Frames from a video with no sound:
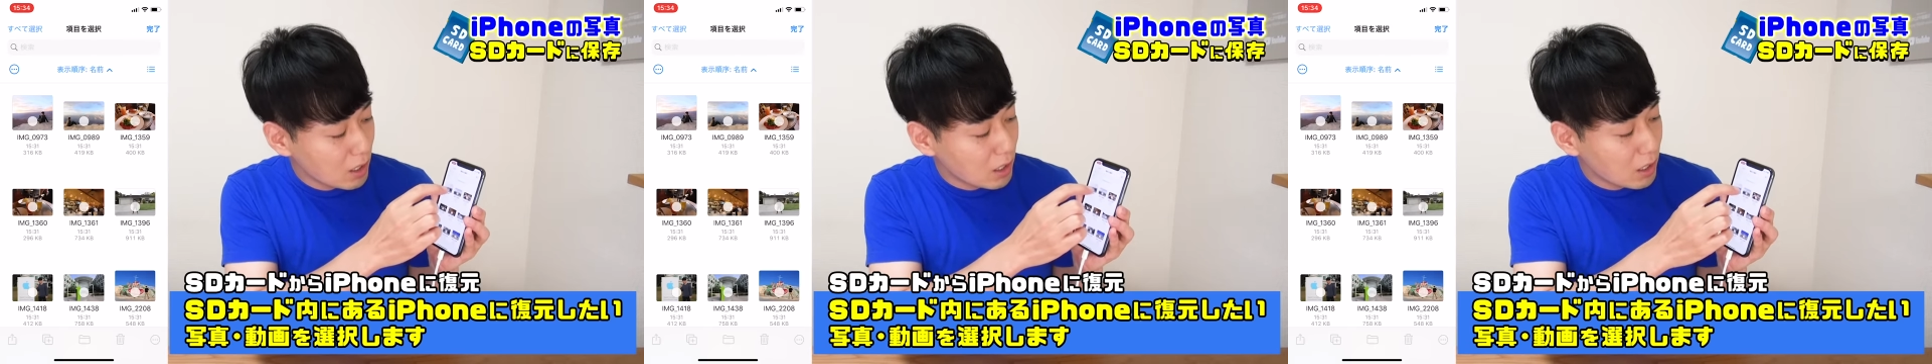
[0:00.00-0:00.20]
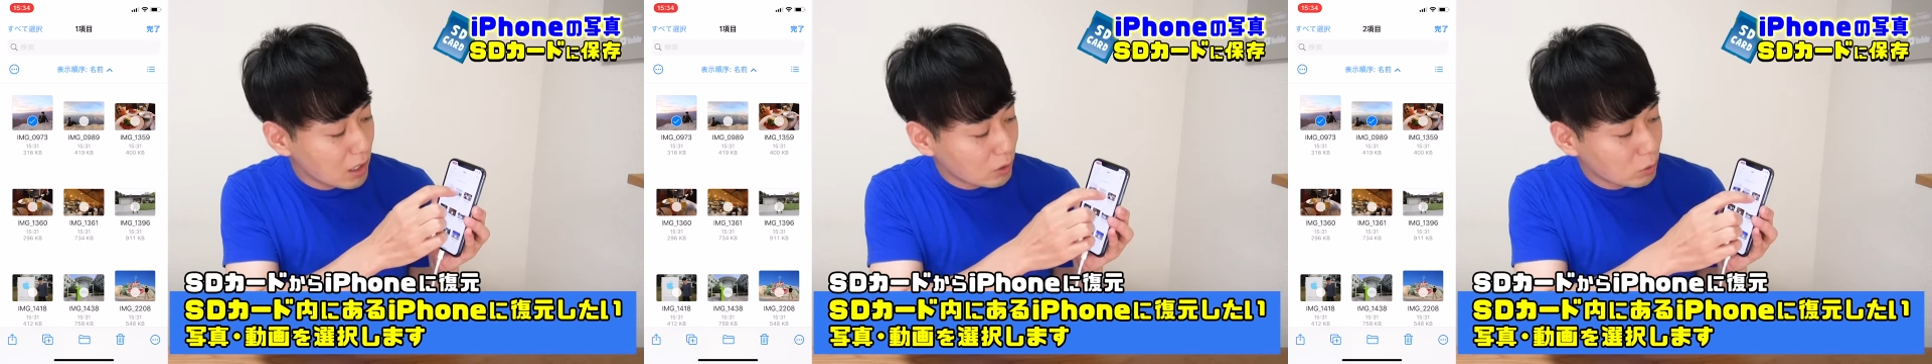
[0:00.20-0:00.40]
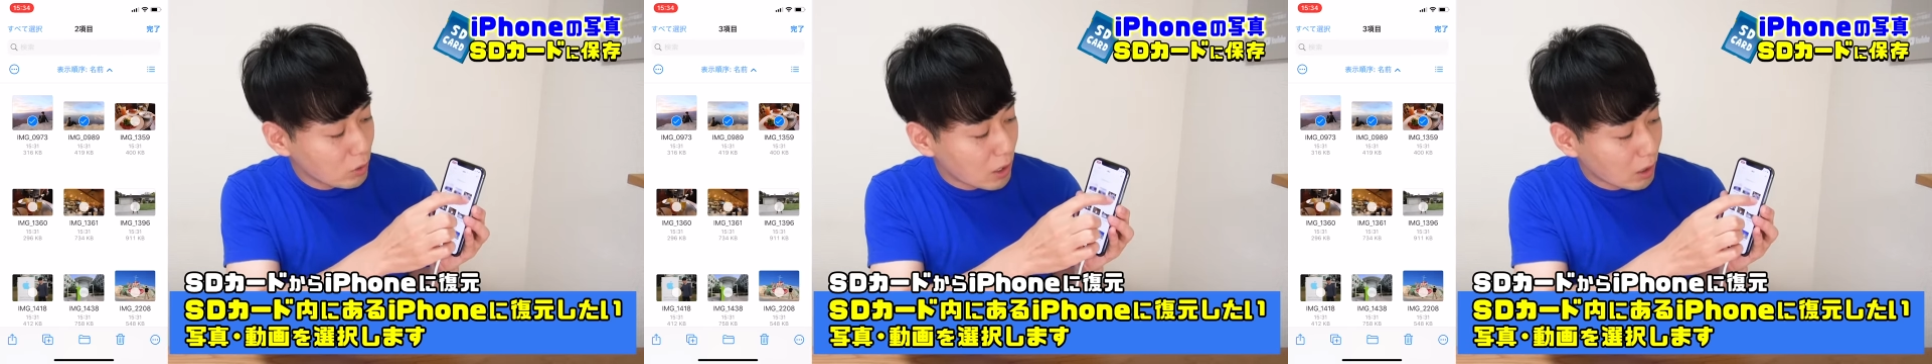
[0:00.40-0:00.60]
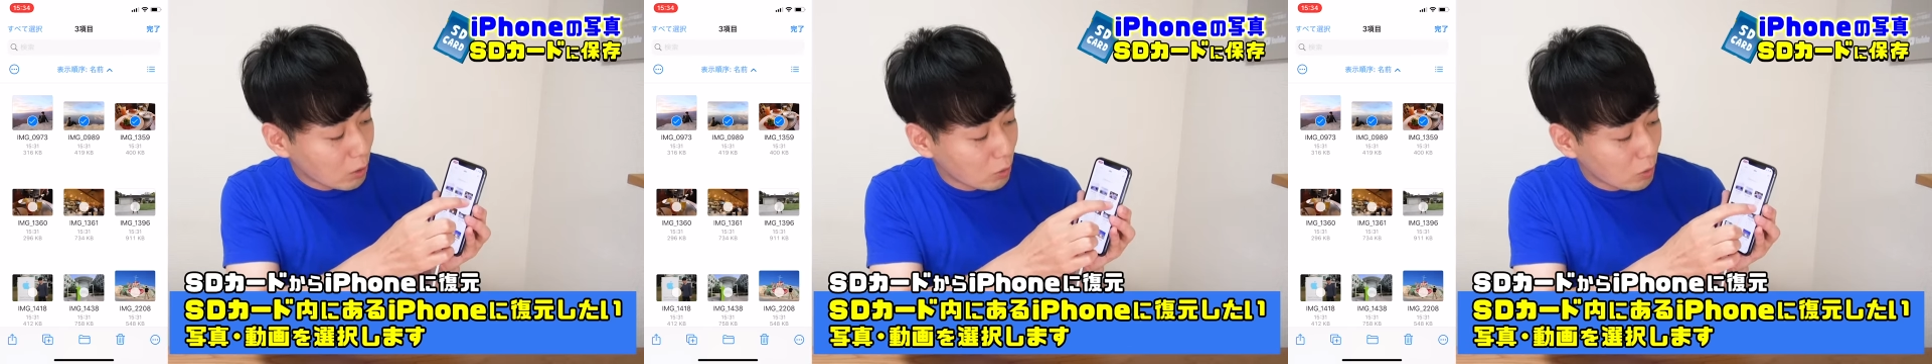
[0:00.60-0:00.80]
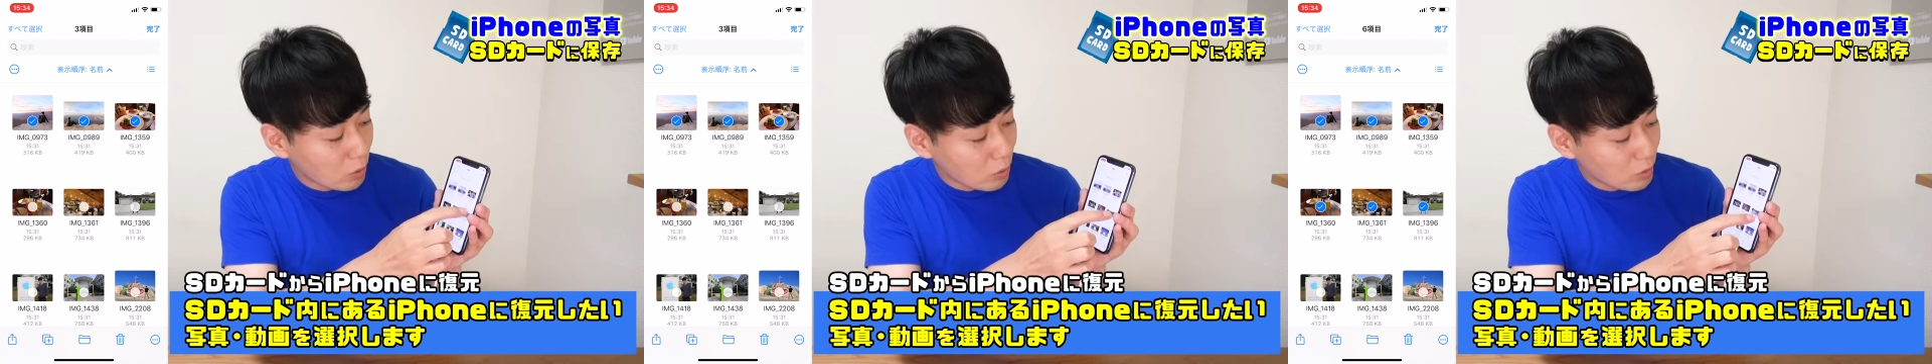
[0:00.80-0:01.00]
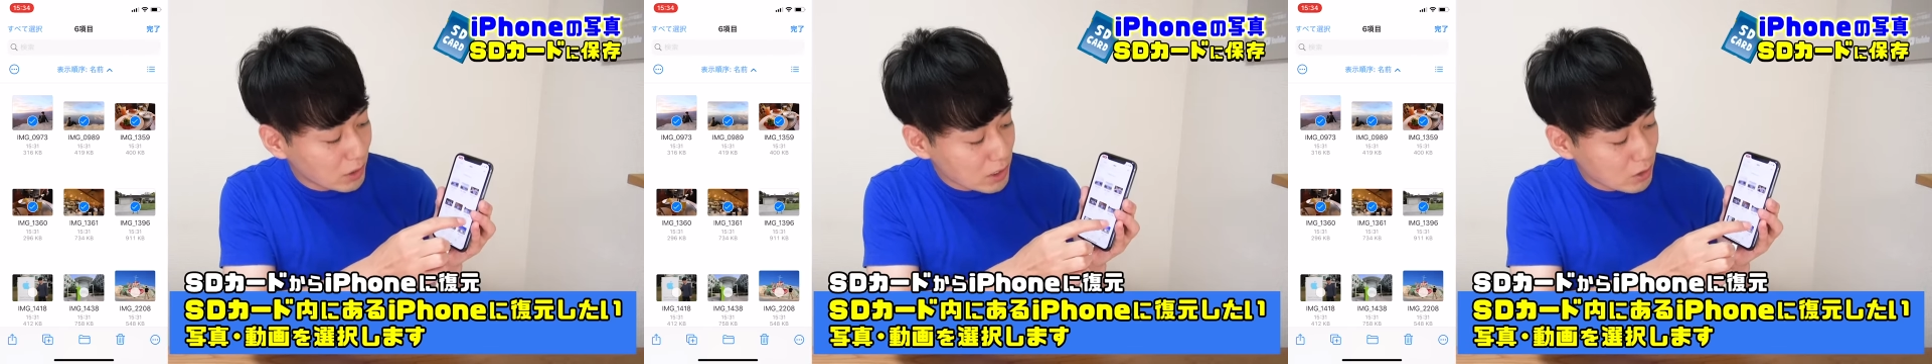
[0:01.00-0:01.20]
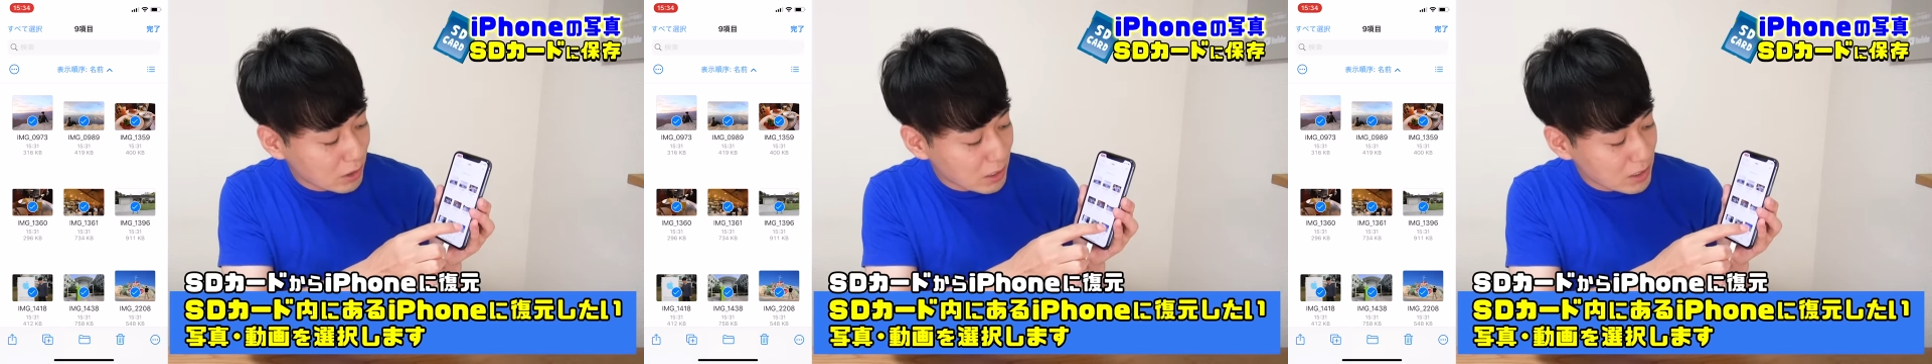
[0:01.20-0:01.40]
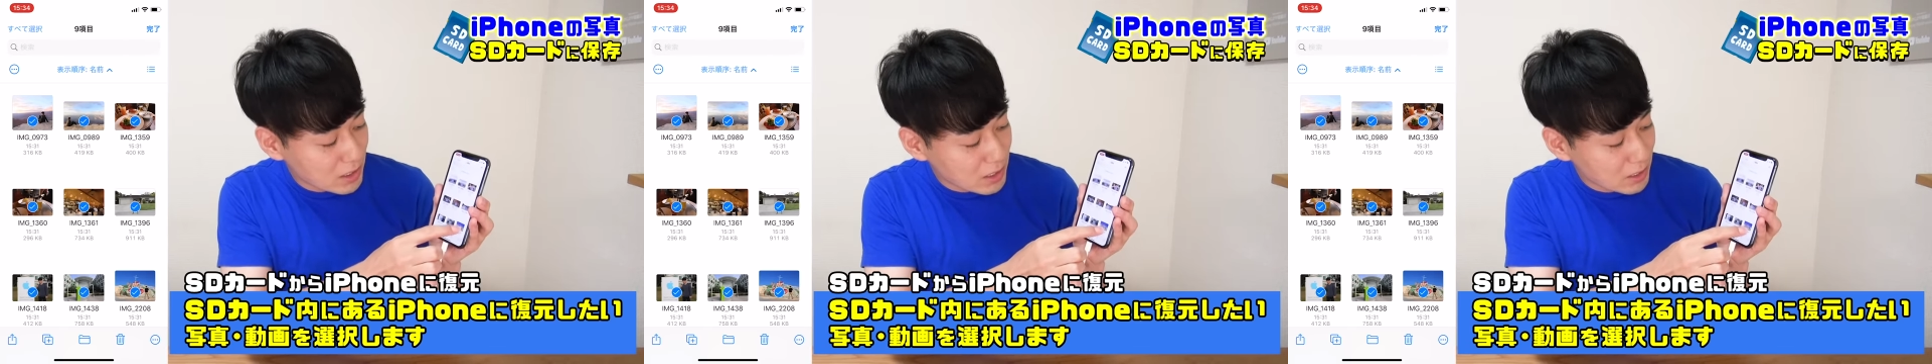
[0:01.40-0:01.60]
えー、あとはこう同じよ
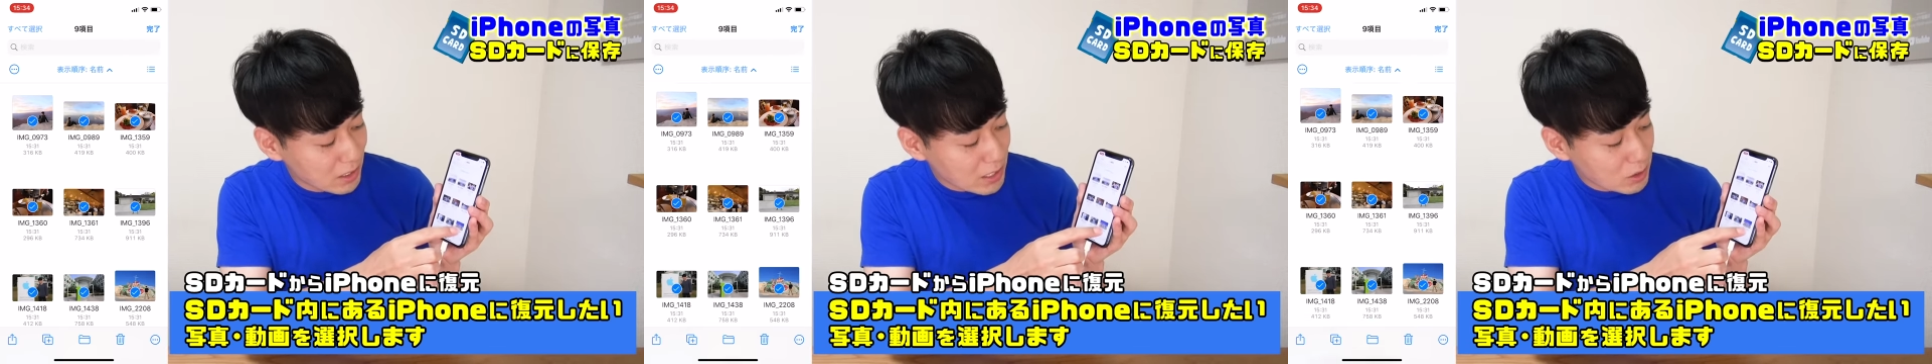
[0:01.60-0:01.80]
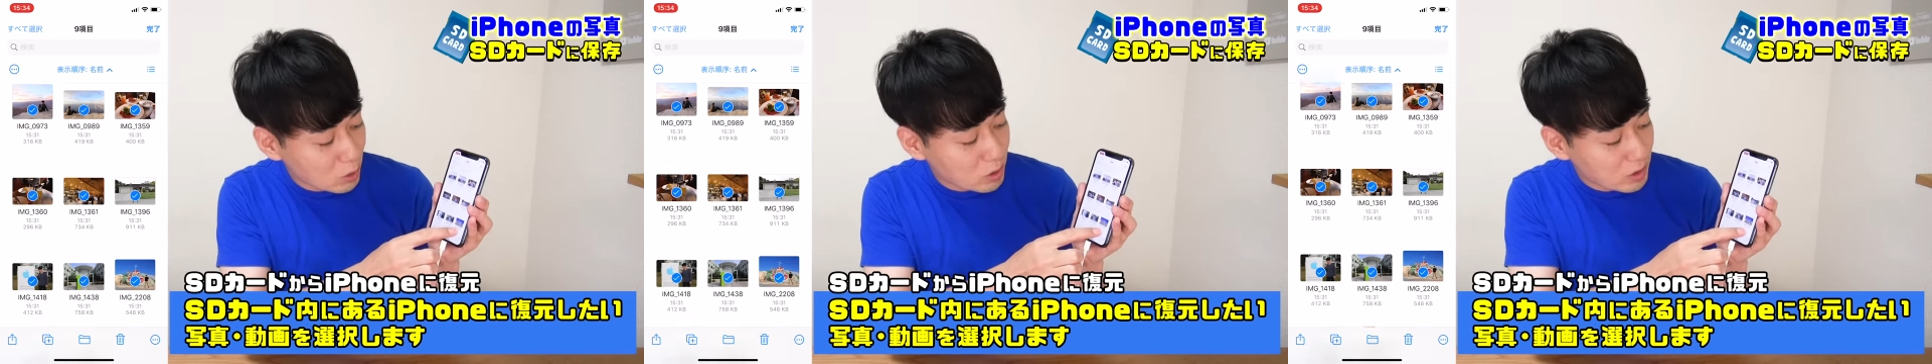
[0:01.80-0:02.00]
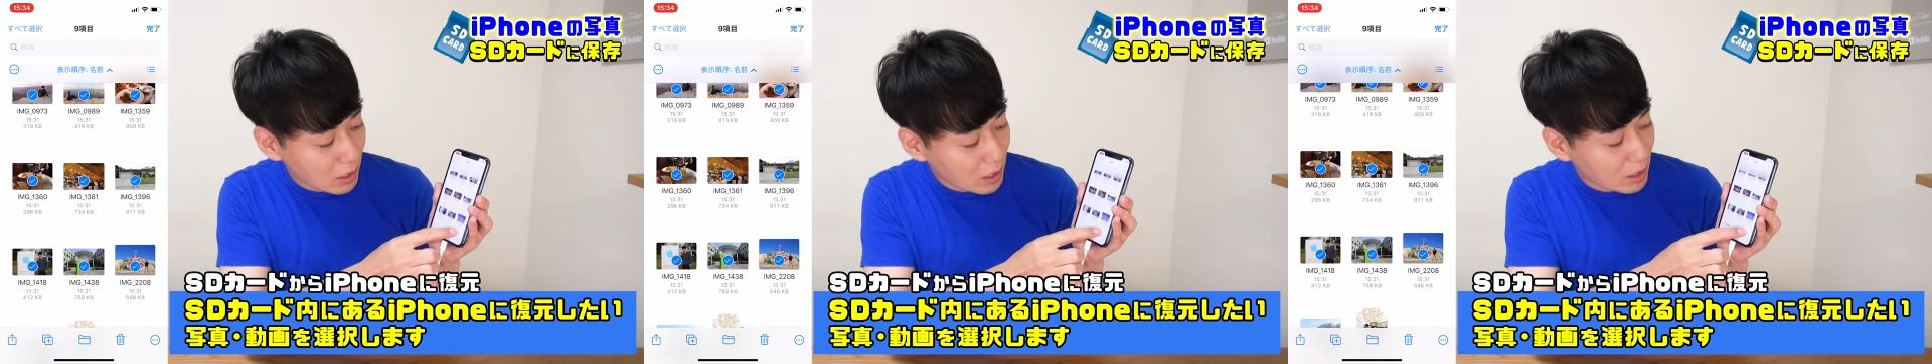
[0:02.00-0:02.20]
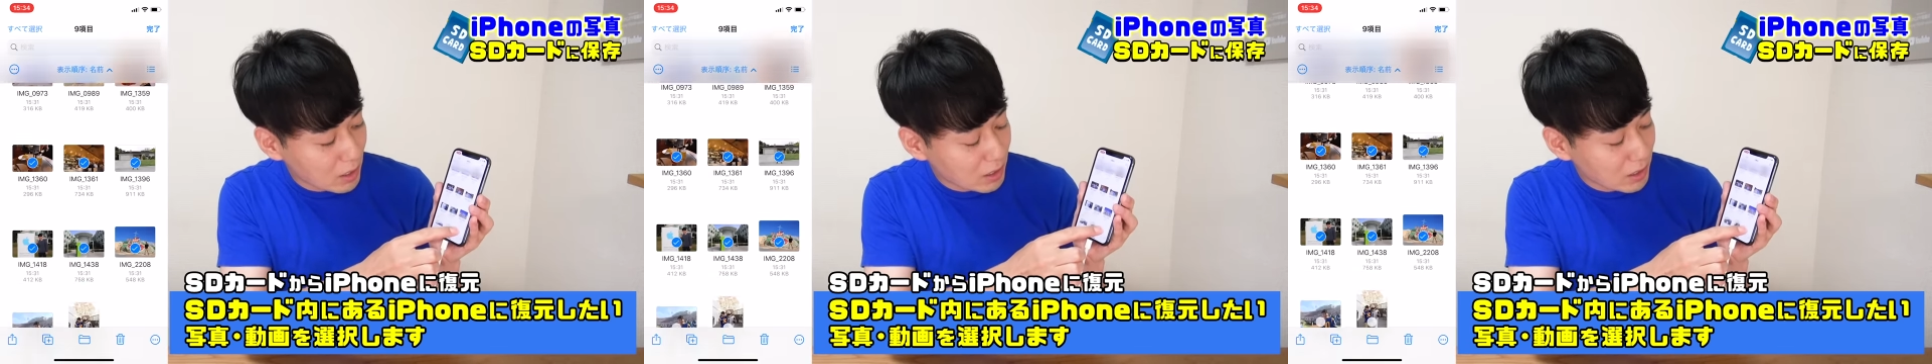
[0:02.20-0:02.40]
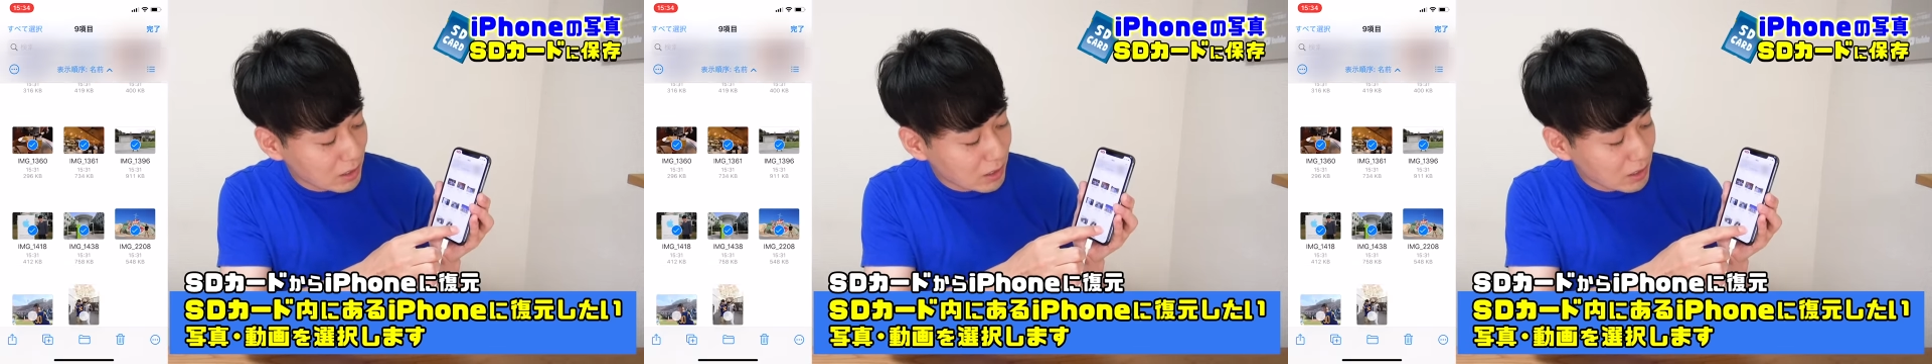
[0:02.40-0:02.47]
うな感じでなぞって